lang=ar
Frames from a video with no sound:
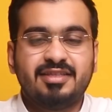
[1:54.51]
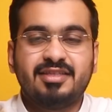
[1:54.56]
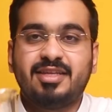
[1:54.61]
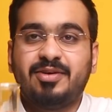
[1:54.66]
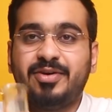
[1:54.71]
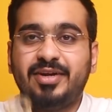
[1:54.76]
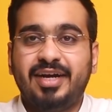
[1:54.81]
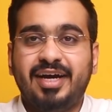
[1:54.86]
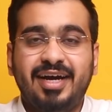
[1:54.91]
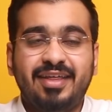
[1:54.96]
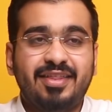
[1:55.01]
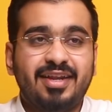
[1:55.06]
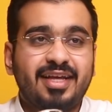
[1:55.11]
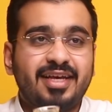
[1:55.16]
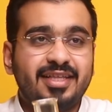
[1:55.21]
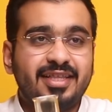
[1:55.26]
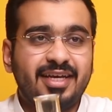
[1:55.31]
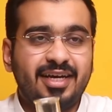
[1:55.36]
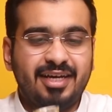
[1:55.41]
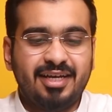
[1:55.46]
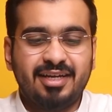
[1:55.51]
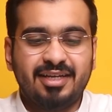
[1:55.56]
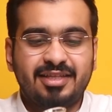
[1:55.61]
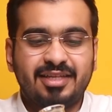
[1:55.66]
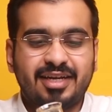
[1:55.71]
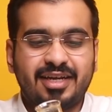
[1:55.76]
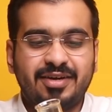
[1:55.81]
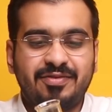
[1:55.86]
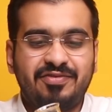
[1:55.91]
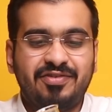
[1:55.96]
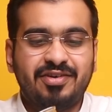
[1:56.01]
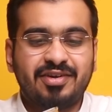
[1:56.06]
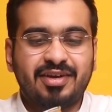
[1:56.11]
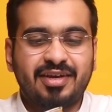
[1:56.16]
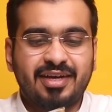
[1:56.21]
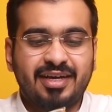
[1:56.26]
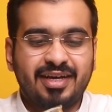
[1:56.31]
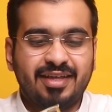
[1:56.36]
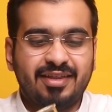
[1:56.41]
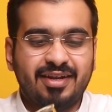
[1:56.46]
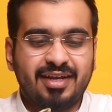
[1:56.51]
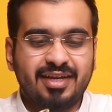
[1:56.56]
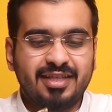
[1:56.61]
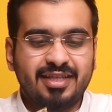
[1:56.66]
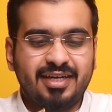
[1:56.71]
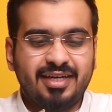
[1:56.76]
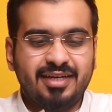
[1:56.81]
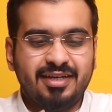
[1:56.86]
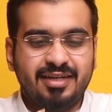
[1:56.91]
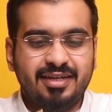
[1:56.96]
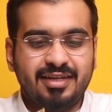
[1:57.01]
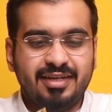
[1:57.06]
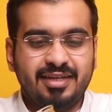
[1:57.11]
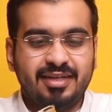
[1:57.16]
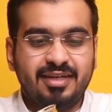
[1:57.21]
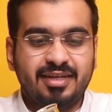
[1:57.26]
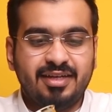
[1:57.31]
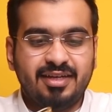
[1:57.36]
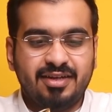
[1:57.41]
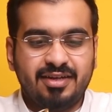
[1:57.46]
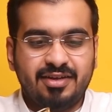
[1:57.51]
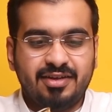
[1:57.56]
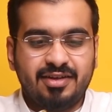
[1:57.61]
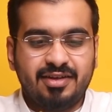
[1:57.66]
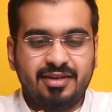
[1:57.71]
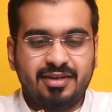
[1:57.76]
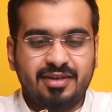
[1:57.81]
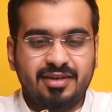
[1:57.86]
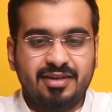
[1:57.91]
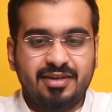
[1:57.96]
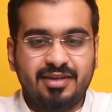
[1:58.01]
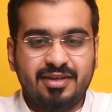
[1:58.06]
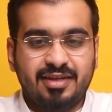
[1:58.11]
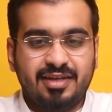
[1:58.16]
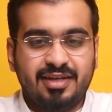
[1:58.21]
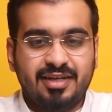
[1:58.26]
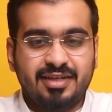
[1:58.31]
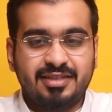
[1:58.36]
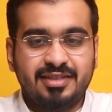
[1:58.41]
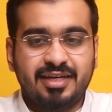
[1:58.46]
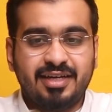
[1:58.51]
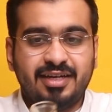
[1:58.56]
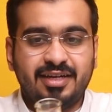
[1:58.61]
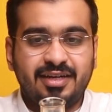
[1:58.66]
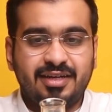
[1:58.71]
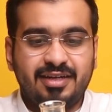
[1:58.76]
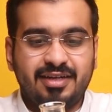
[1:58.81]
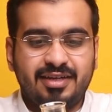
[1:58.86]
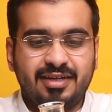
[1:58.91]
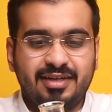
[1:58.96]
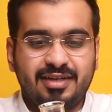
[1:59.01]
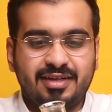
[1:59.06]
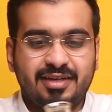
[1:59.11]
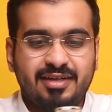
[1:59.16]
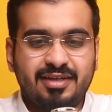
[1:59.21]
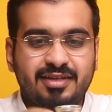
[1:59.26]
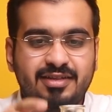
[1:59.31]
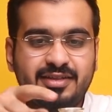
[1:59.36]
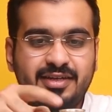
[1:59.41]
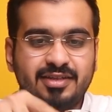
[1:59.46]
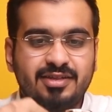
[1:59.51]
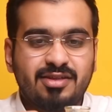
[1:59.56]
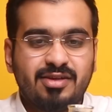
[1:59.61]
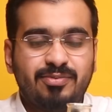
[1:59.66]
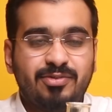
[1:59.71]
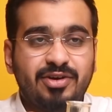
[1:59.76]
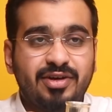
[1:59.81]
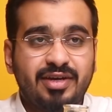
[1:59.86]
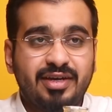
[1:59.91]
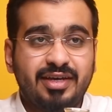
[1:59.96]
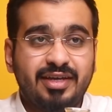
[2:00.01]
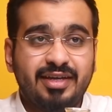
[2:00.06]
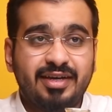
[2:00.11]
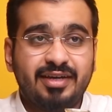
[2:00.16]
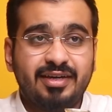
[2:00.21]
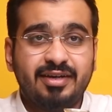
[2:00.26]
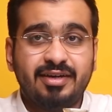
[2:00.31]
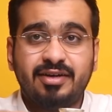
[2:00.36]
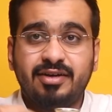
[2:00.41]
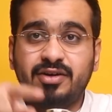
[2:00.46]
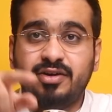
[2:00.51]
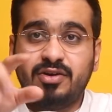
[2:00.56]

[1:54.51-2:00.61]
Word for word: طبعا هذه القطعه اللي تركب فوق هذه القطعه عشان تحط المويه هنا